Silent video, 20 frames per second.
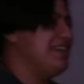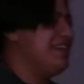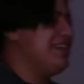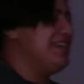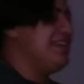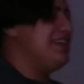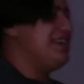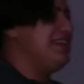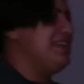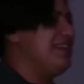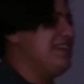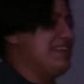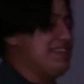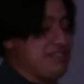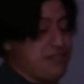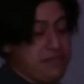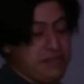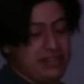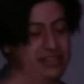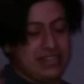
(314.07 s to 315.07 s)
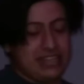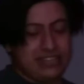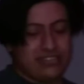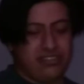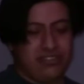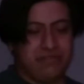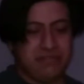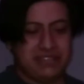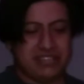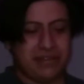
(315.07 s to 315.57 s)
Y les comenté
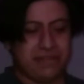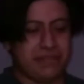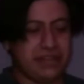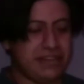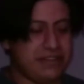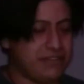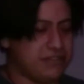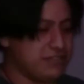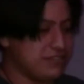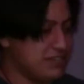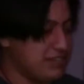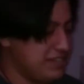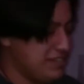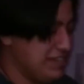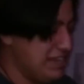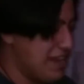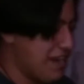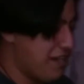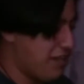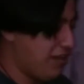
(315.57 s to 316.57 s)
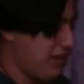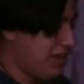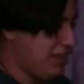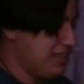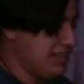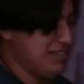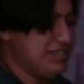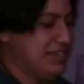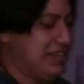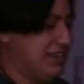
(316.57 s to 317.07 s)
esto a mis amigos y
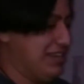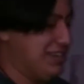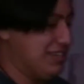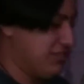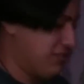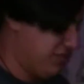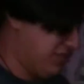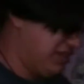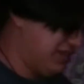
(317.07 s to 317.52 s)
ahora dicen que